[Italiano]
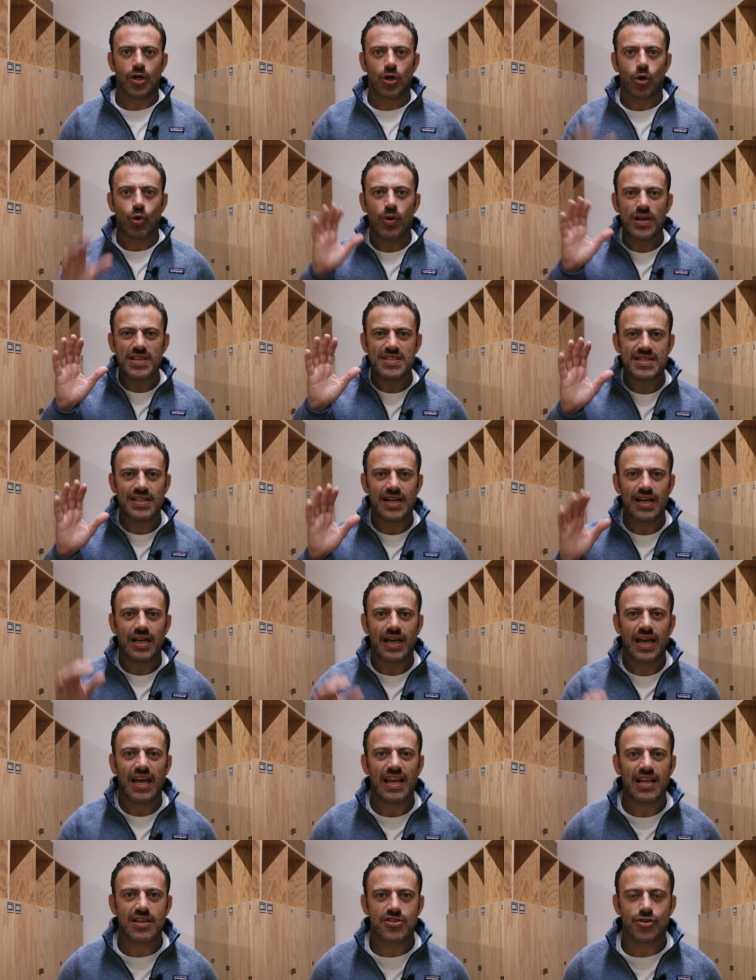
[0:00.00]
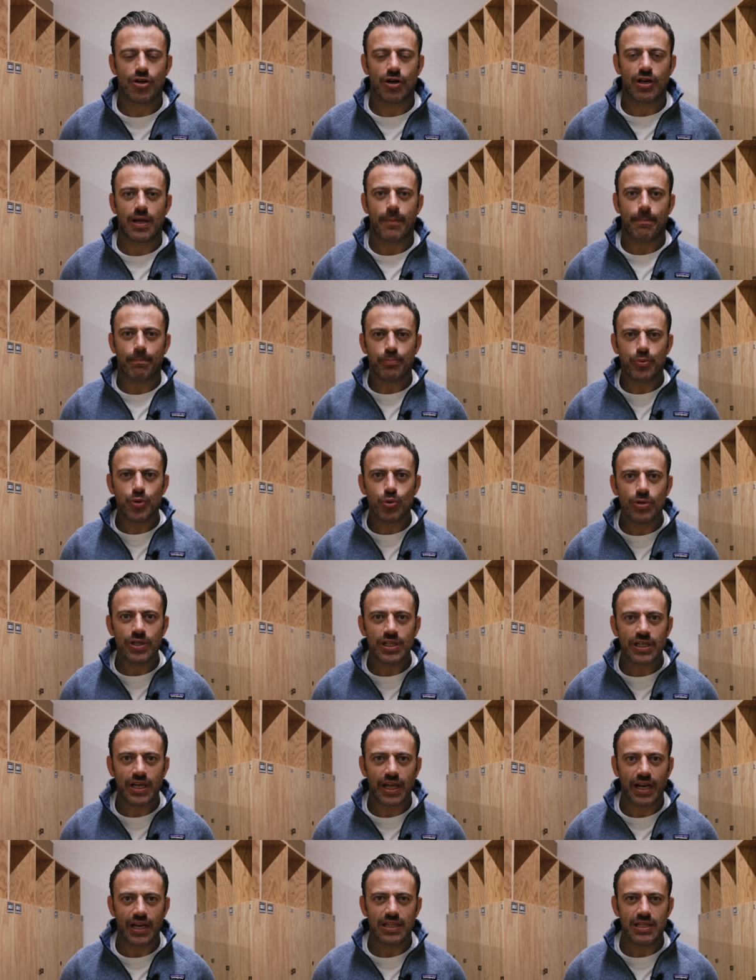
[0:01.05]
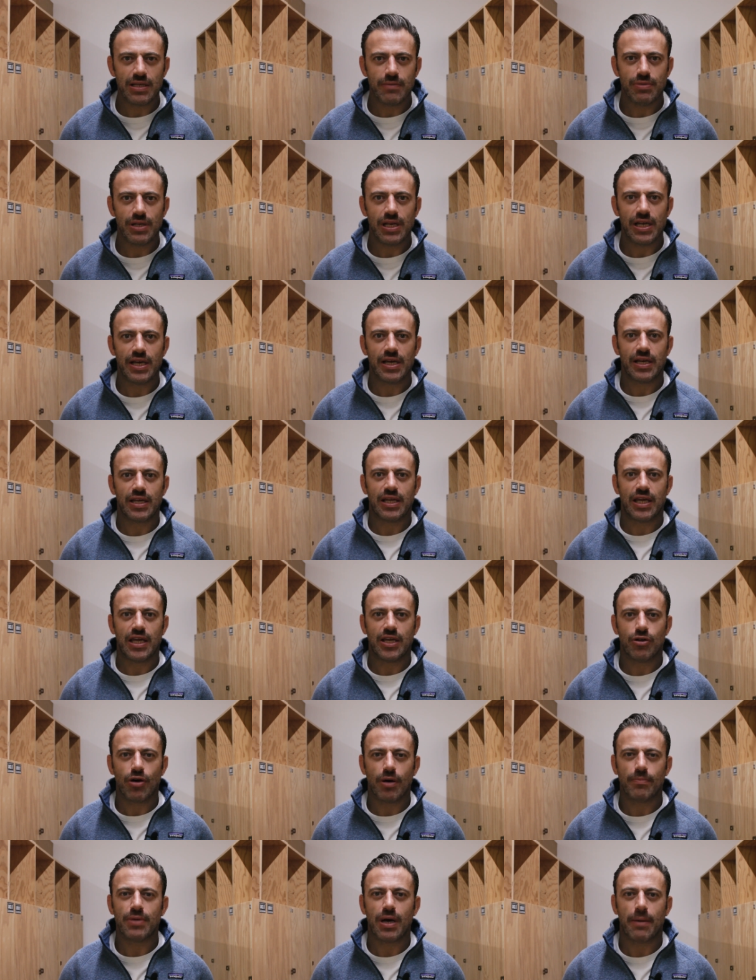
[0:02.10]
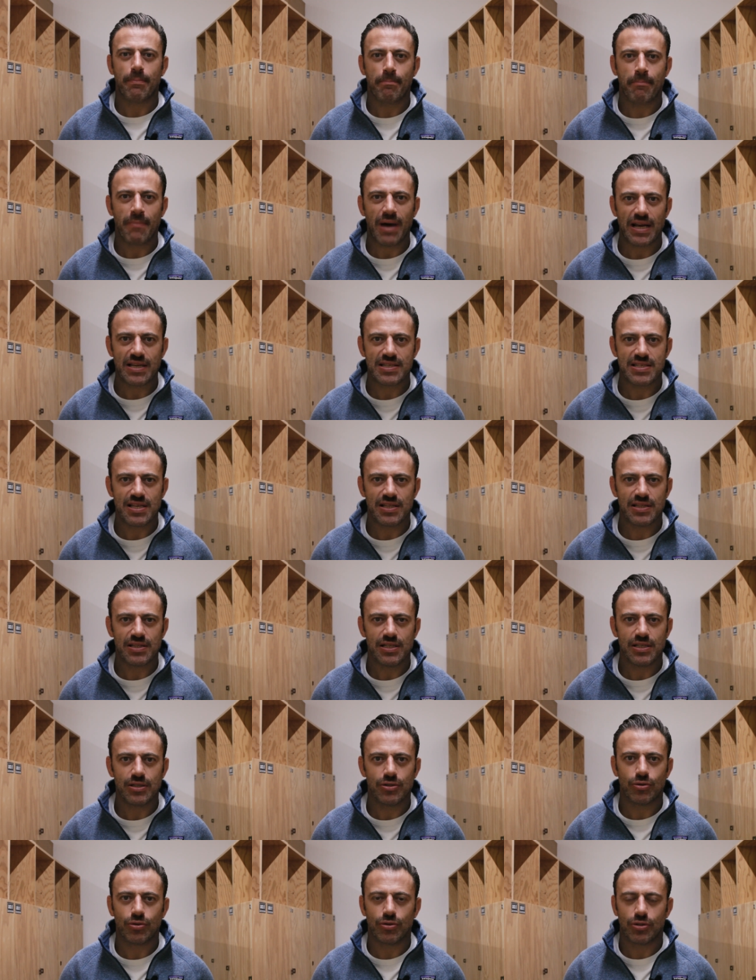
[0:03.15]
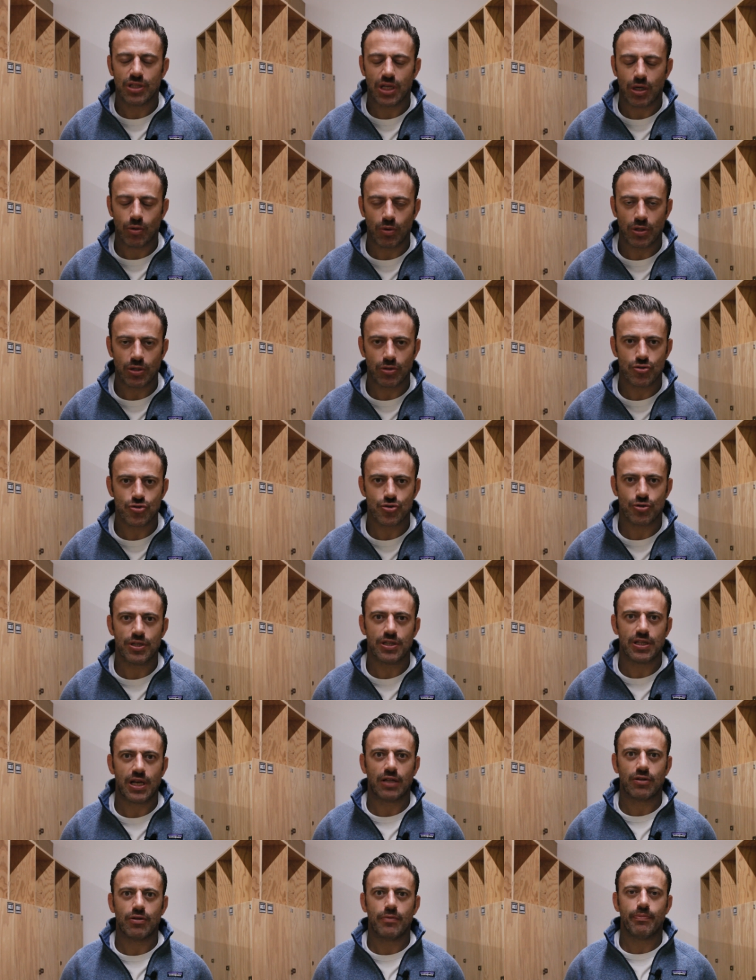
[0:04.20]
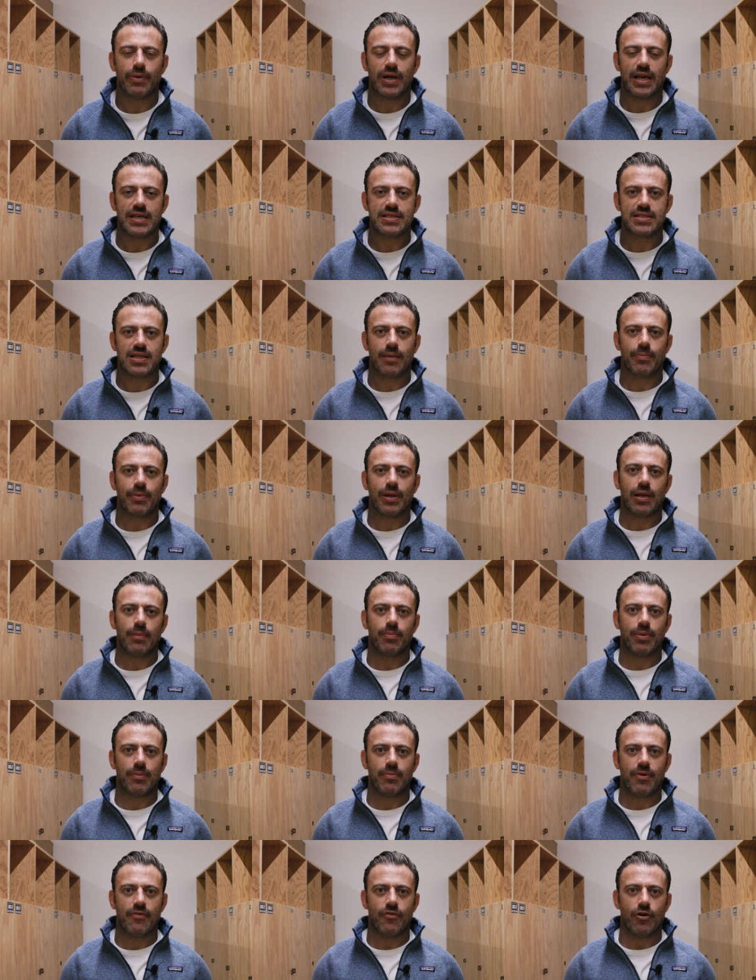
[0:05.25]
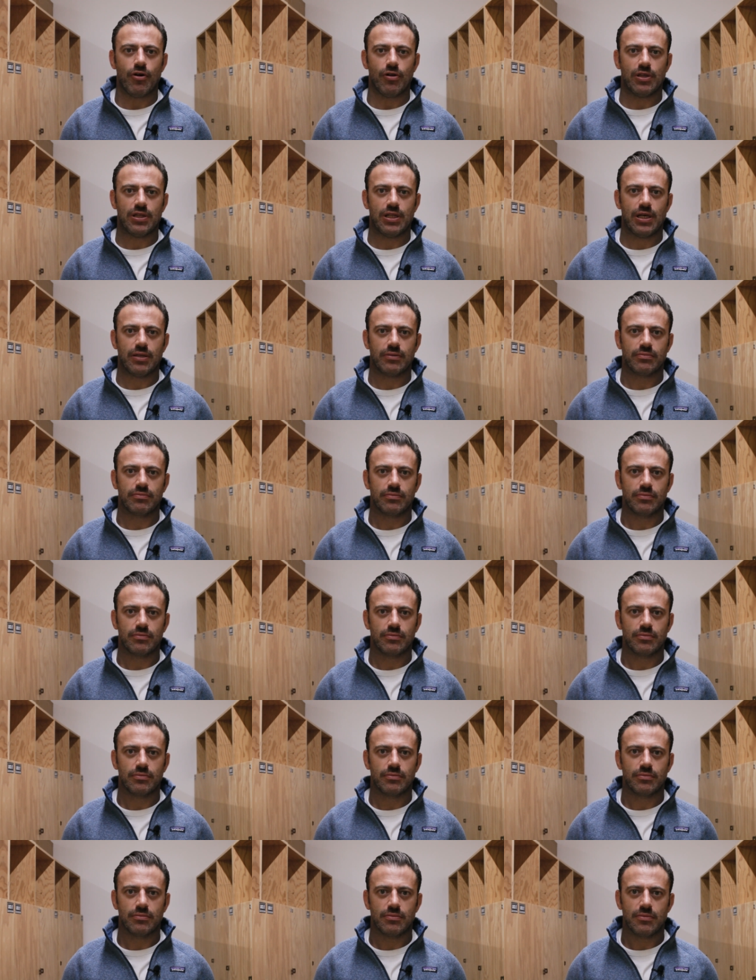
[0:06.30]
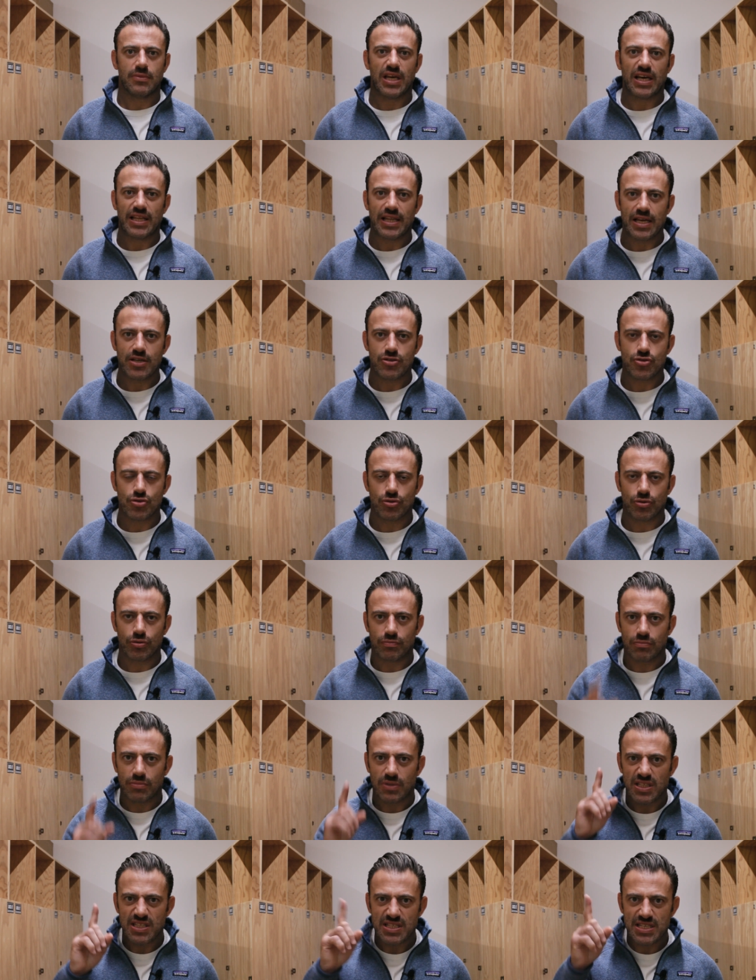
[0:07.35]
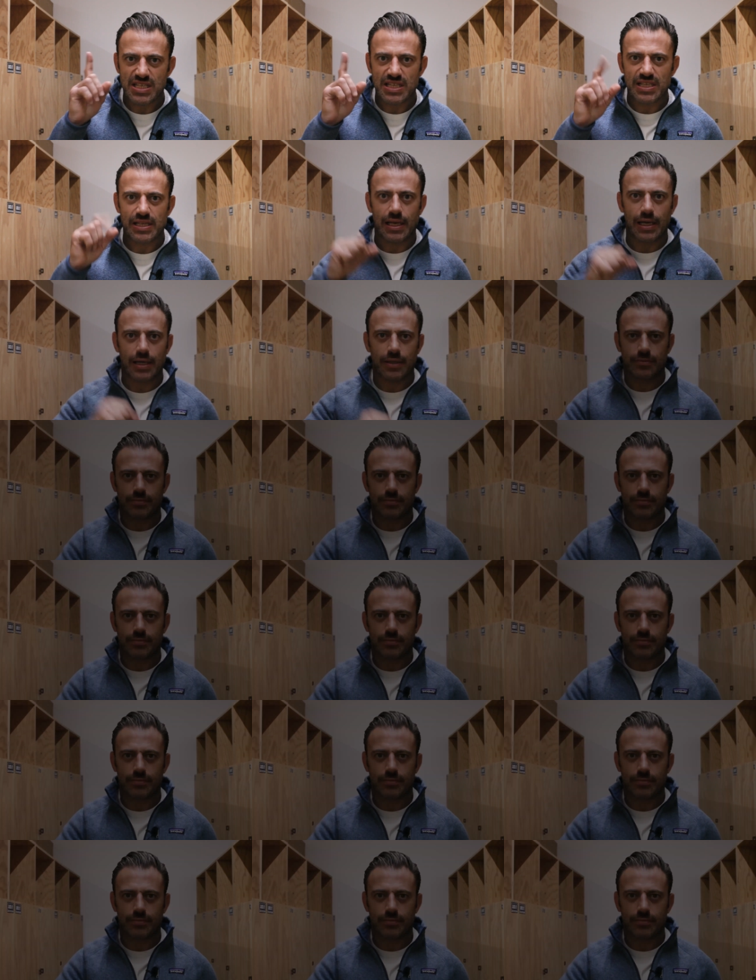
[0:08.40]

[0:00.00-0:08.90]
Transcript: Questa è la storia più incredibile che io abbia mai sentito da quando sono entrato in palestra per la prima volta. E adesso sigla.